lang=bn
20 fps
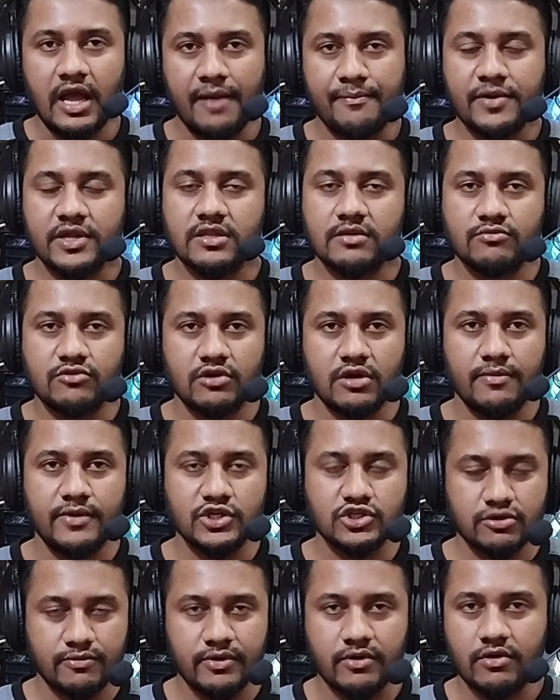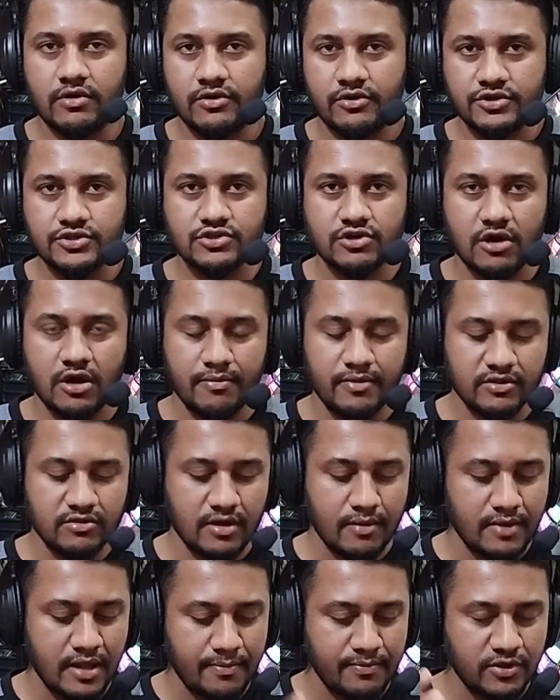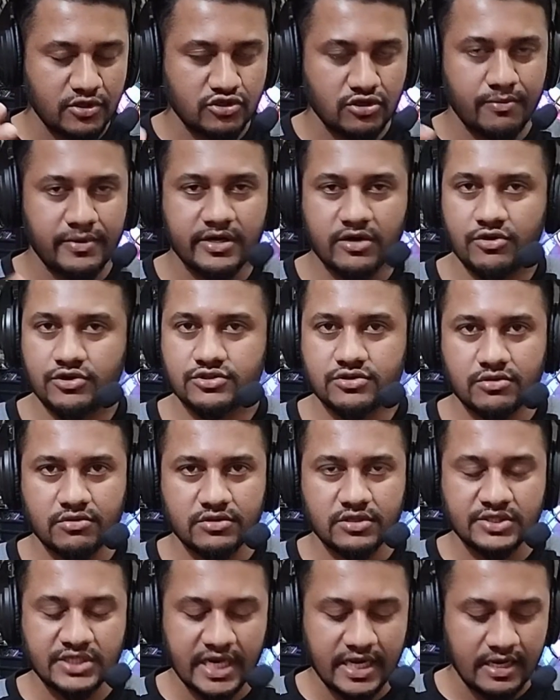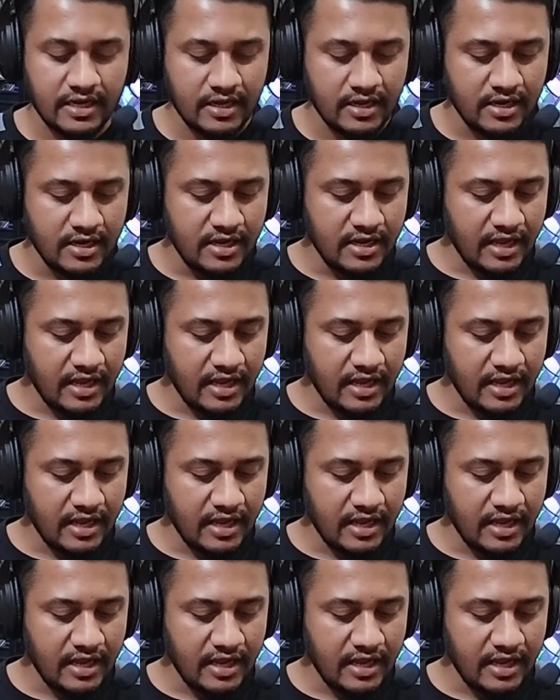আপনাদের মূল্যবান সময়গুলো নষ্ট হবে তো আমি আপনাদের সময়টা নষ্ট করতে চাই না